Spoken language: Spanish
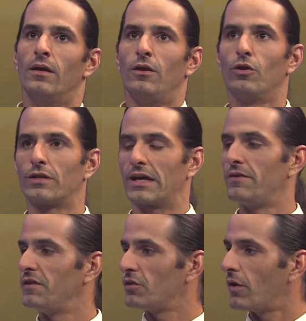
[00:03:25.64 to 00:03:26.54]
Los
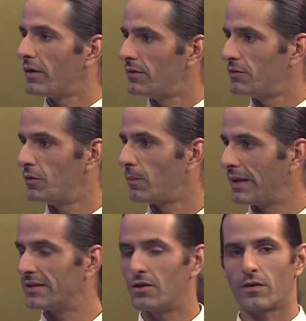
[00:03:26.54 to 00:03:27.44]
sacrificios, yo
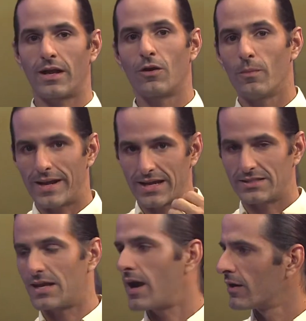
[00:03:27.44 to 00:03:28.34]
planteo que algo para que
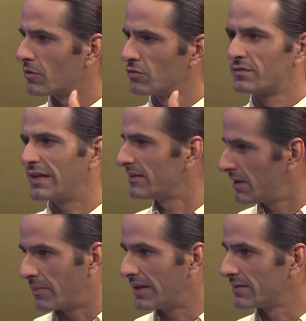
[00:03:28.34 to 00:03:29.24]
se hagan
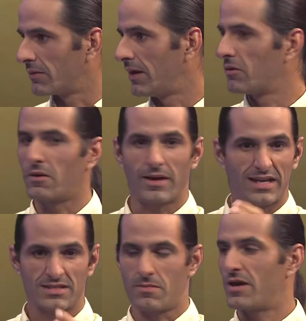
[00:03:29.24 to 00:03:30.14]
constantemente, ¿verdad? Una vez a
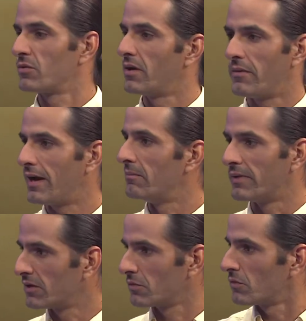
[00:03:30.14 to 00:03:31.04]
la semana, una vez al
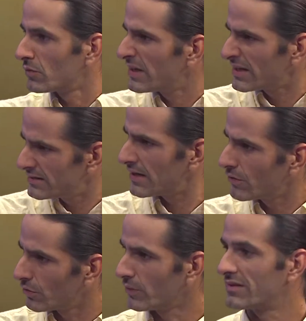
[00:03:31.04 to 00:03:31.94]
mes, no, tiene que ser
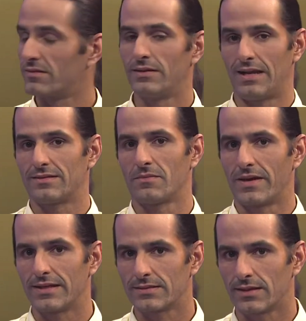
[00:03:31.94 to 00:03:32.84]
algo de, de la
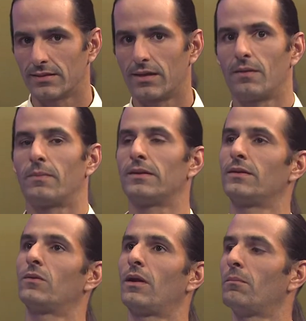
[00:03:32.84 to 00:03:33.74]
Semana Santa.
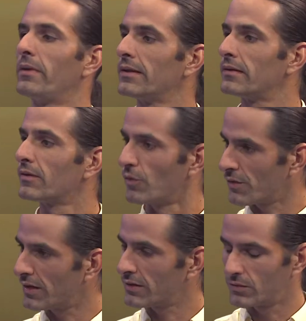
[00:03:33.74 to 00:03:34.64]
Una vez al año.
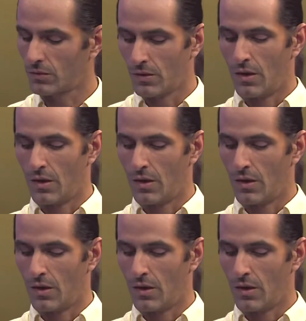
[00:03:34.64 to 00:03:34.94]
Correcto.